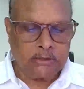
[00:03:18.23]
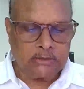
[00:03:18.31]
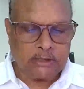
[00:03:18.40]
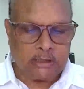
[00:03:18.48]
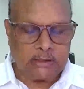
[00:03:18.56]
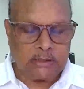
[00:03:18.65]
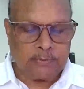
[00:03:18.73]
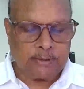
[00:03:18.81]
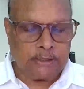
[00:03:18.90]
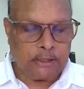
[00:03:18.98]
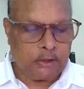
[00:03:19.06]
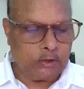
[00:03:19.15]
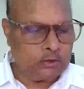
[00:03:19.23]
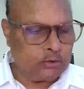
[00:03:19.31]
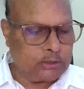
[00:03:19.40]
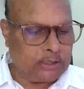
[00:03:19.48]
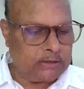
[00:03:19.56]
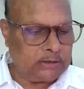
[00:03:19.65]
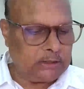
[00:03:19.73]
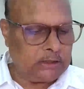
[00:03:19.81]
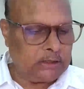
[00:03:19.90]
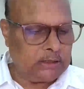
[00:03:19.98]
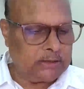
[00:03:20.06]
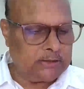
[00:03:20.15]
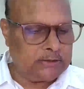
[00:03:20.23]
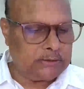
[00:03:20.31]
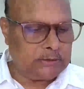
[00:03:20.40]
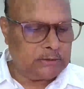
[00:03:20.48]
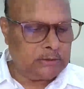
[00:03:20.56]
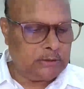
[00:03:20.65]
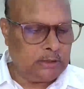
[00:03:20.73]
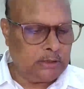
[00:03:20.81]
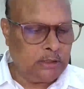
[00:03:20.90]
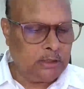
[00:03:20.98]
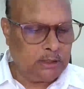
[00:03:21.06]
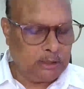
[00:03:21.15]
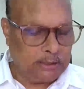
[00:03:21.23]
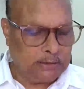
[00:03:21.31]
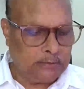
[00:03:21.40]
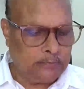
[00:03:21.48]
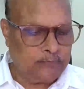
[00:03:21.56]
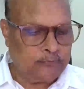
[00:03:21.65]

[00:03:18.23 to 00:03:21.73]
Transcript: సాధనపై ఏ రోజు కేంద్రాన్ని నిలదీసింది లేదు